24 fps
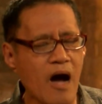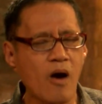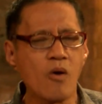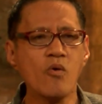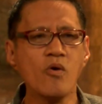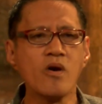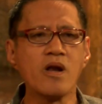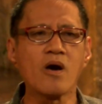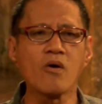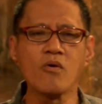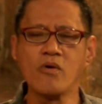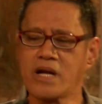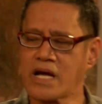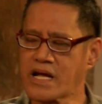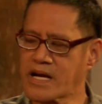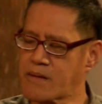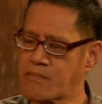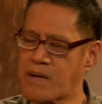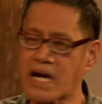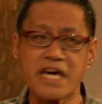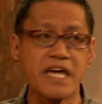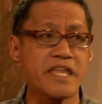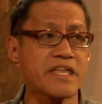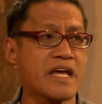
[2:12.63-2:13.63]
Ang
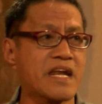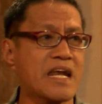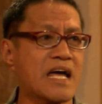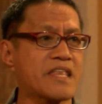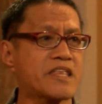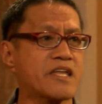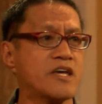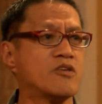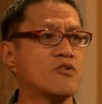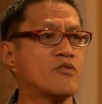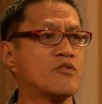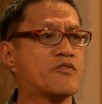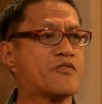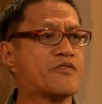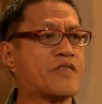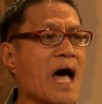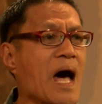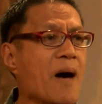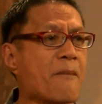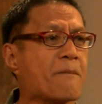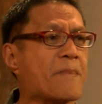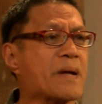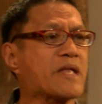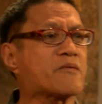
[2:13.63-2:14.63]
unang-unang makita natin, yung
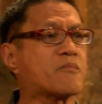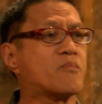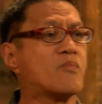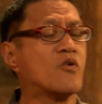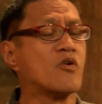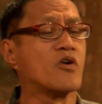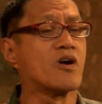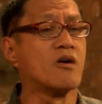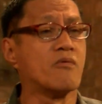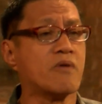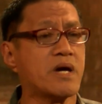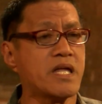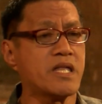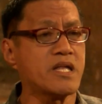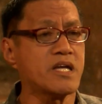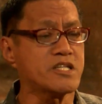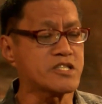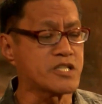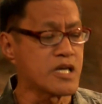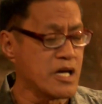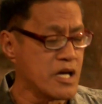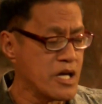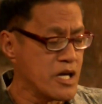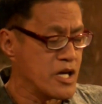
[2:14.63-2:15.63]
dapat mong gawin
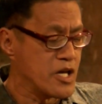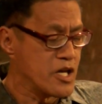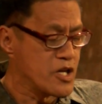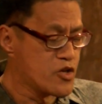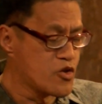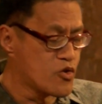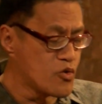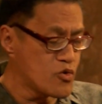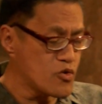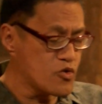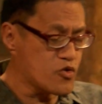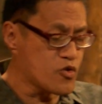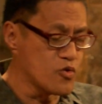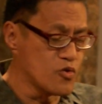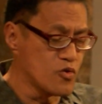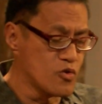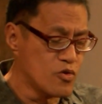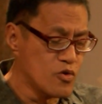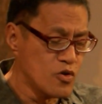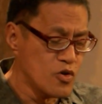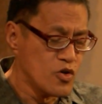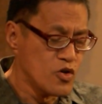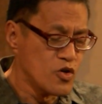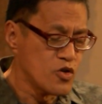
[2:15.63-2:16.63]
is do, to,